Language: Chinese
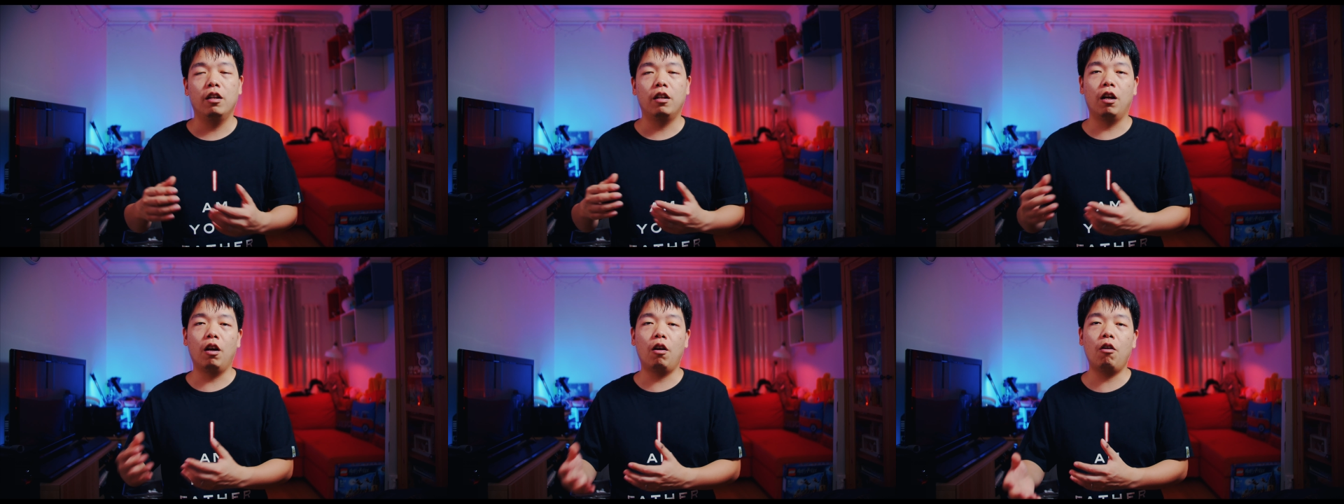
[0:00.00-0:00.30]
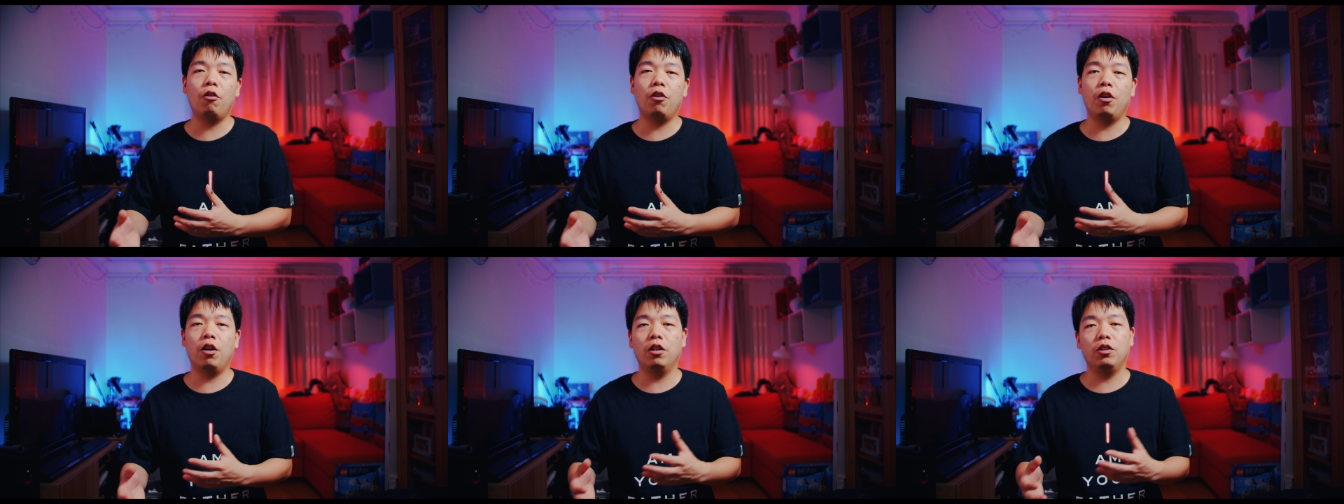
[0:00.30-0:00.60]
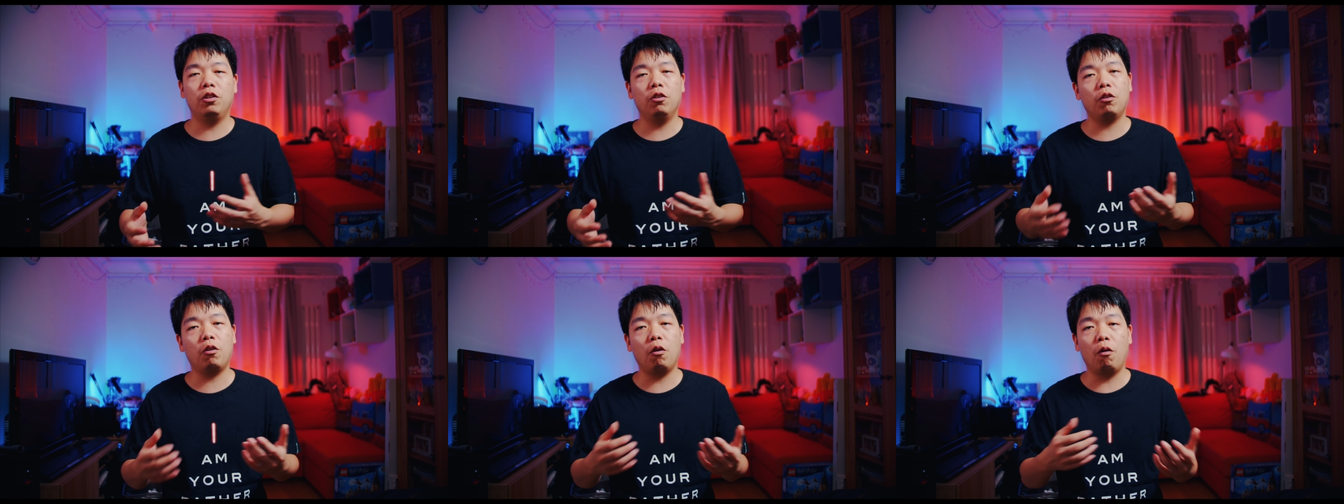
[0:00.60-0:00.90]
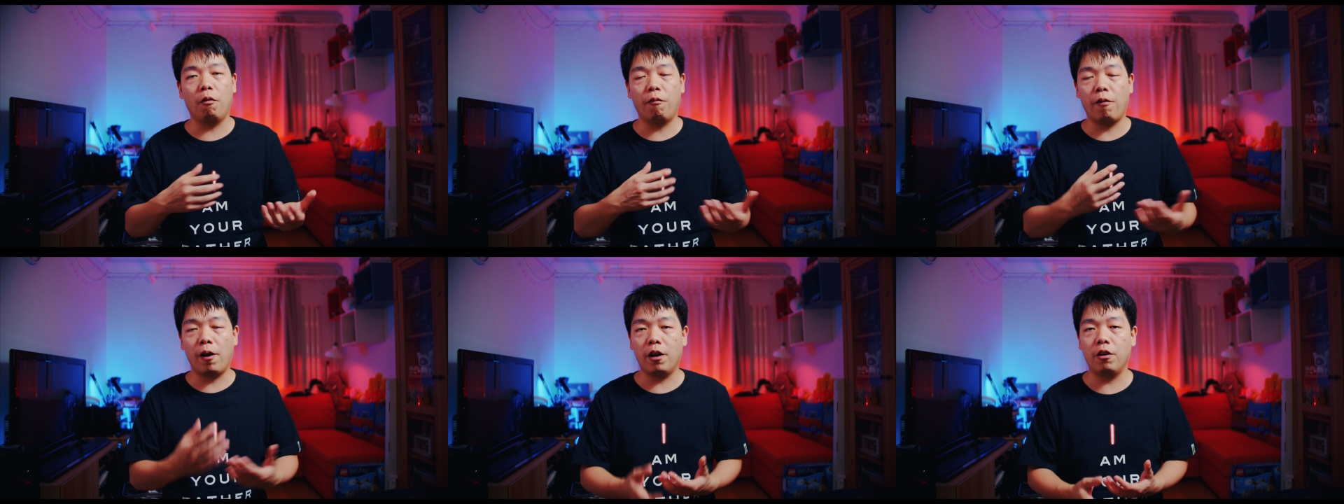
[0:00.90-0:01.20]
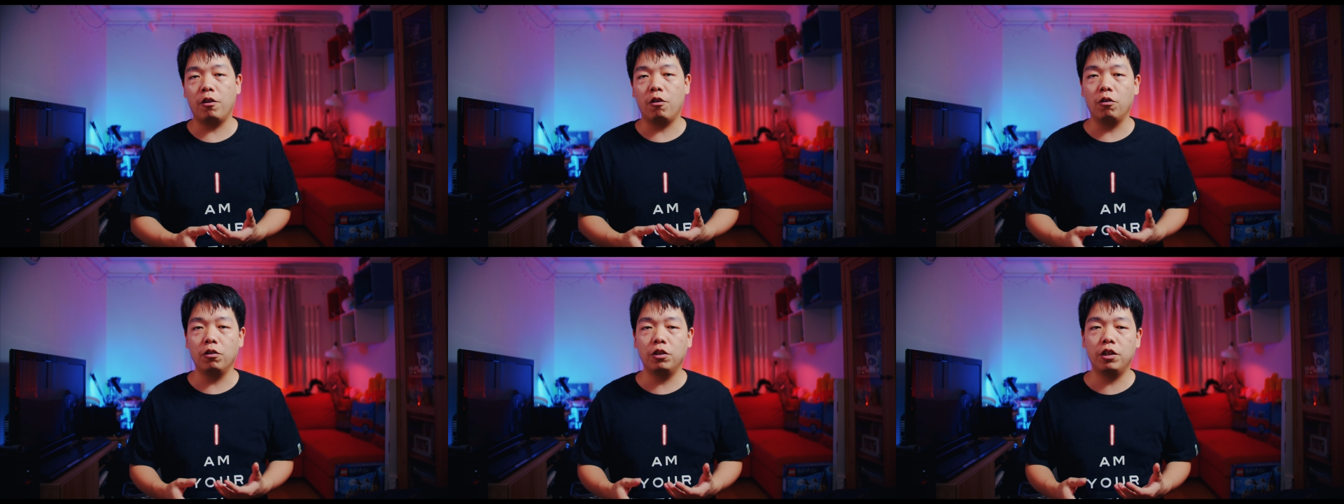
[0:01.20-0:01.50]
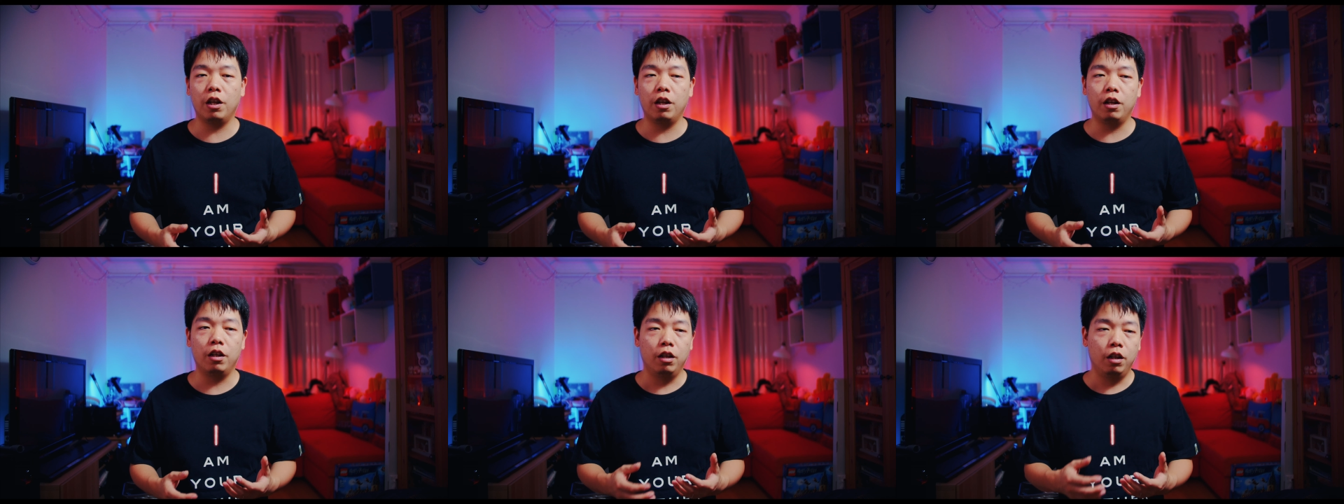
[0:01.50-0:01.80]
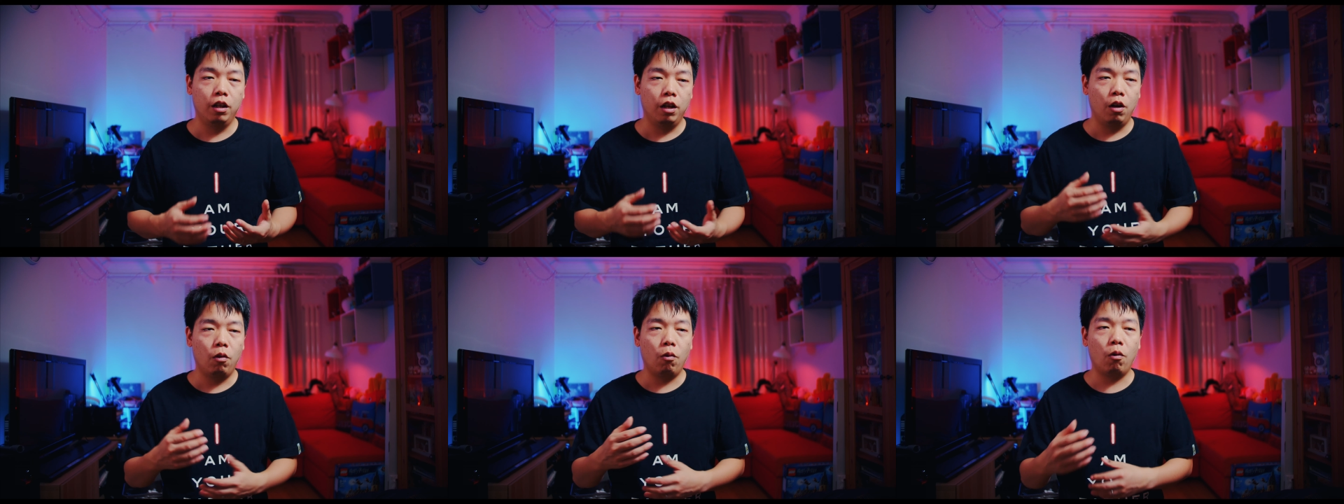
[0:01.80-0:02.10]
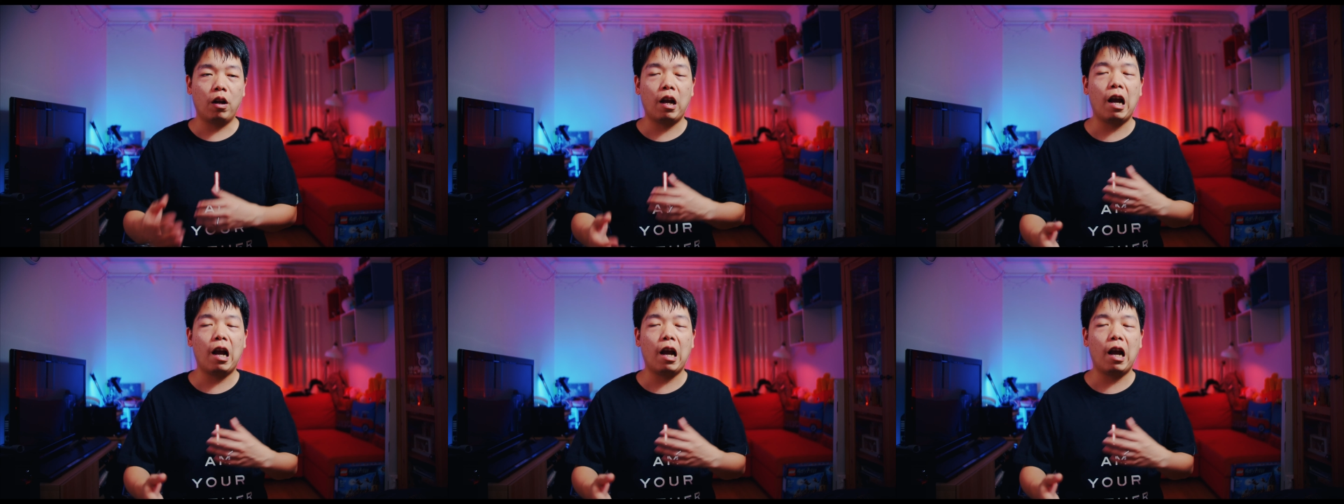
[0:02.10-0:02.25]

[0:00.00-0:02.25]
然后呢就给我发了邮件，我